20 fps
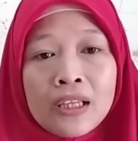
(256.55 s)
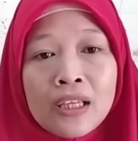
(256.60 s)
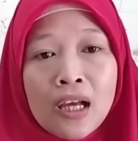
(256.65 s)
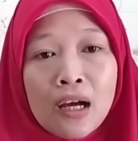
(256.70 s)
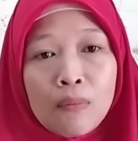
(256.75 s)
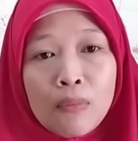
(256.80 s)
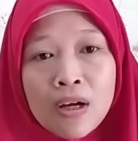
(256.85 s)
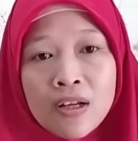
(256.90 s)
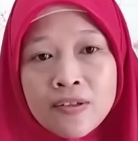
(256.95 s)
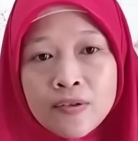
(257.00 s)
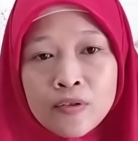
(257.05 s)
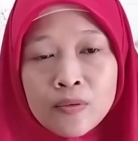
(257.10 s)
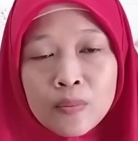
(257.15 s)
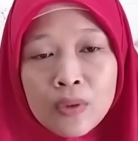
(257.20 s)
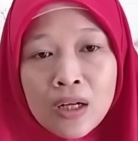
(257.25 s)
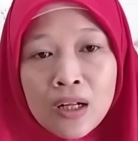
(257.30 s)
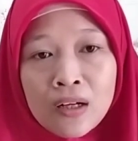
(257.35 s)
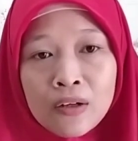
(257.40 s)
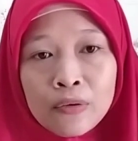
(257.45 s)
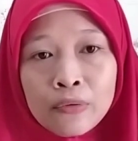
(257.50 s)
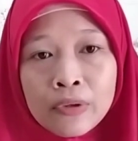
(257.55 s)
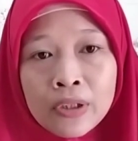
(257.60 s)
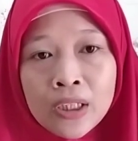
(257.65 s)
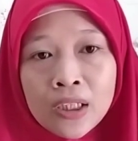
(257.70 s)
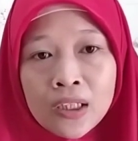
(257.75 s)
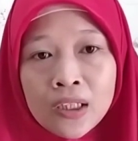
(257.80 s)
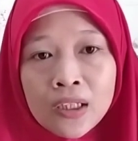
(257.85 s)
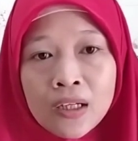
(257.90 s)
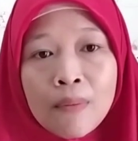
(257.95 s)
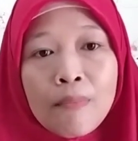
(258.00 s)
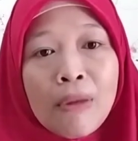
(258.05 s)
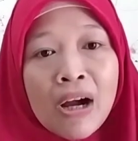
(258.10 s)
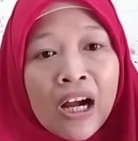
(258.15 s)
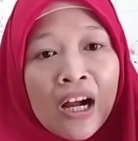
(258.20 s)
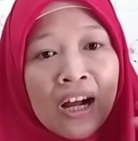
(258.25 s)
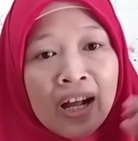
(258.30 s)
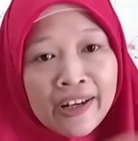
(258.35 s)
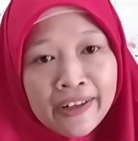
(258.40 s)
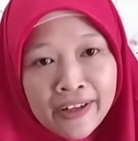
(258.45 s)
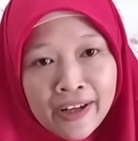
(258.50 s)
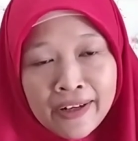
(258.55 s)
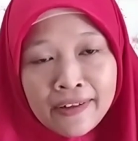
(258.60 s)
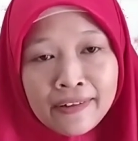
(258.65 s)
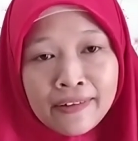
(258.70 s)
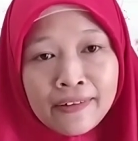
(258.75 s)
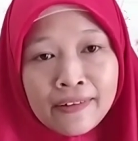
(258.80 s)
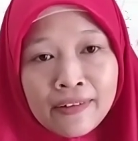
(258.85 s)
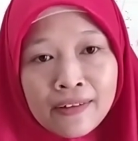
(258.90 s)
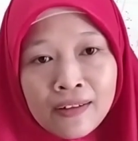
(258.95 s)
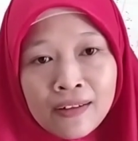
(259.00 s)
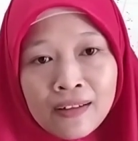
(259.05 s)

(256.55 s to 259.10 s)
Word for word: yang masuk melalui makanan